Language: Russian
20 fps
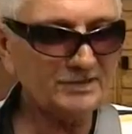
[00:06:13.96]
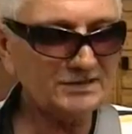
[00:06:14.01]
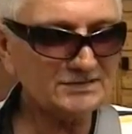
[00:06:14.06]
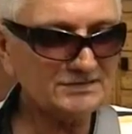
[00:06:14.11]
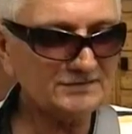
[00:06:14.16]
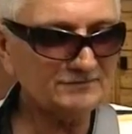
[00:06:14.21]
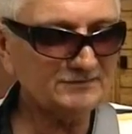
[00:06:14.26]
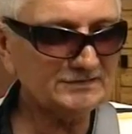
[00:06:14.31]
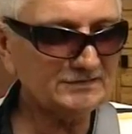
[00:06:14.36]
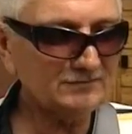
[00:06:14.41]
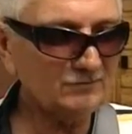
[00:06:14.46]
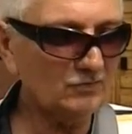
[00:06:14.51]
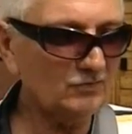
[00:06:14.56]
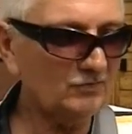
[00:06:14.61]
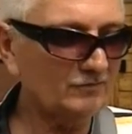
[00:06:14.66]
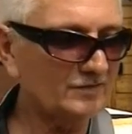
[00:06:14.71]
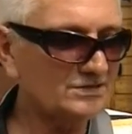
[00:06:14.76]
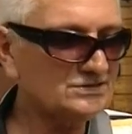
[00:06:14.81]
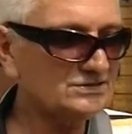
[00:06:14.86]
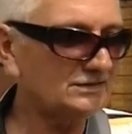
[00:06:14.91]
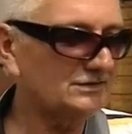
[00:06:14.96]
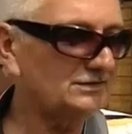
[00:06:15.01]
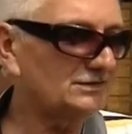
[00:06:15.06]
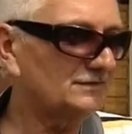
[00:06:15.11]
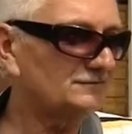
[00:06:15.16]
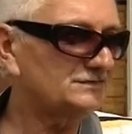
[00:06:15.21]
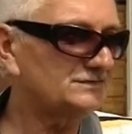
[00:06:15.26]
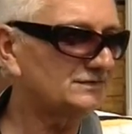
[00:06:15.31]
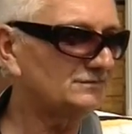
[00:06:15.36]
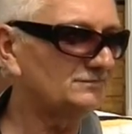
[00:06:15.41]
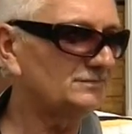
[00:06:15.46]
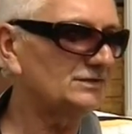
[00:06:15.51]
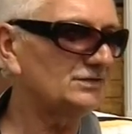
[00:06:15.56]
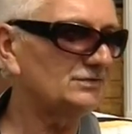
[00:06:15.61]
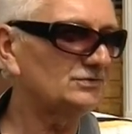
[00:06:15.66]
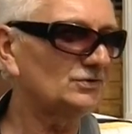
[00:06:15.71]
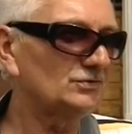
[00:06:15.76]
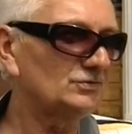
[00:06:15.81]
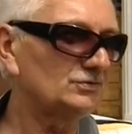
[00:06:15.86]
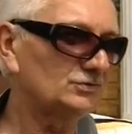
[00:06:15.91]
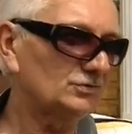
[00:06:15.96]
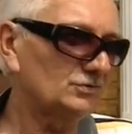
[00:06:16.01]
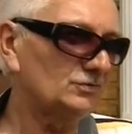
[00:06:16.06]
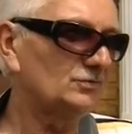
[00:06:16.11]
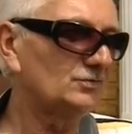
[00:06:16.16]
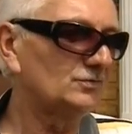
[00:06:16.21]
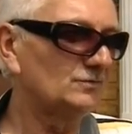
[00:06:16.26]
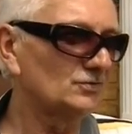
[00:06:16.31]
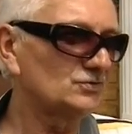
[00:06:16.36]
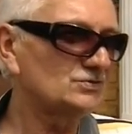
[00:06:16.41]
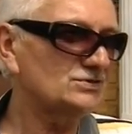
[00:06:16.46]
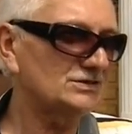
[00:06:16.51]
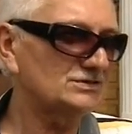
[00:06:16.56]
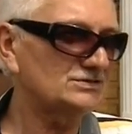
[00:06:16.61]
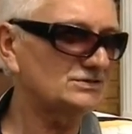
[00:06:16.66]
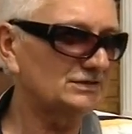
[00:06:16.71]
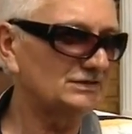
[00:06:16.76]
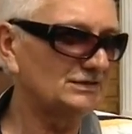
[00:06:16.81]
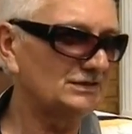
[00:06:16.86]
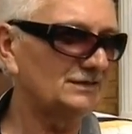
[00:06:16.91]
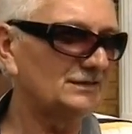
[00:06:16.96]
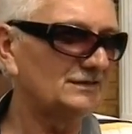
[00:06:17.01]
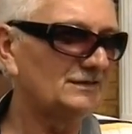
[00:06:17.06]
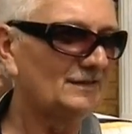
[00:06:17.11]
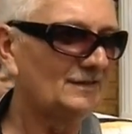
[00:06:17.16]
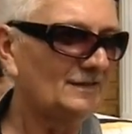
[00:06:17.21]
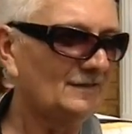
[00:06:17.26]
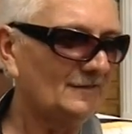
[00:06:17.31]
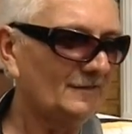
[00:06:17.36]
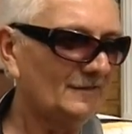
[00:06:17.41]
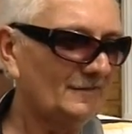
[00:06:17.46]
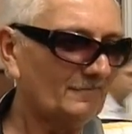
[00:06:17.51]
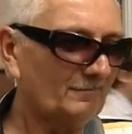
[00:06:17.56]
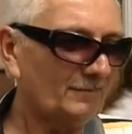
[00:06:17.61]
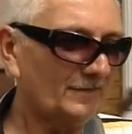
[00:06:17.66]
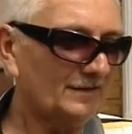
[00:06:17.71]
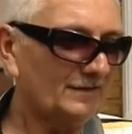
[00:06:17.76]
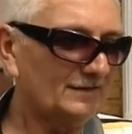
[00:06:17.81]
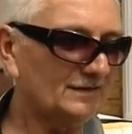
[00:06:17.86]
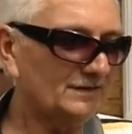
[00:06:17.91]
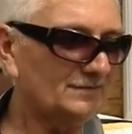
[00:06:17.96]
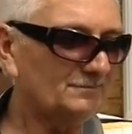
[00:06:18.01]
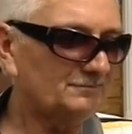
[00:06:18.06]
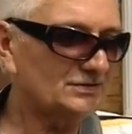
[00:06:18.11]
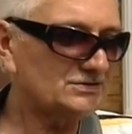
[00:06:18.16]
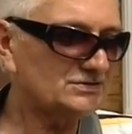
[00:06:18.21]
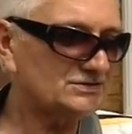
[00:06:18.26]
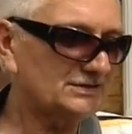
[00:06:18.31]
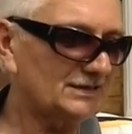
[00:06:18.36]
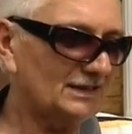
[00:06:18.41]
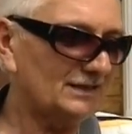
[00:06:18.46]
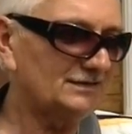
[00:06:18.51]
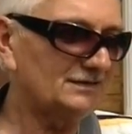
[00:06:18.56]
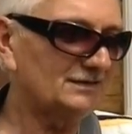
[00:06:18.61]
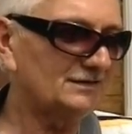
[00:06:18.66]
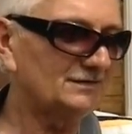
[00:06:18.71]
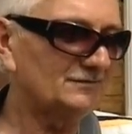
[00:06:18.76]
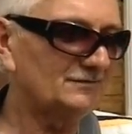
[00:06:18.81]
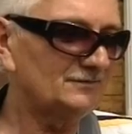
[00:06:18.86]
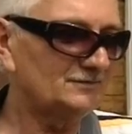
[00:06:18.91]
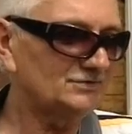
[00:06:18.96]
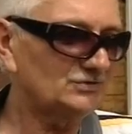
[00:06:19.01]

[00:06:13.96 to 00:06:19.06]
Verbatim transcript: Прежде всего, уважение в семье друг к другу, мужа, жены, э, почитание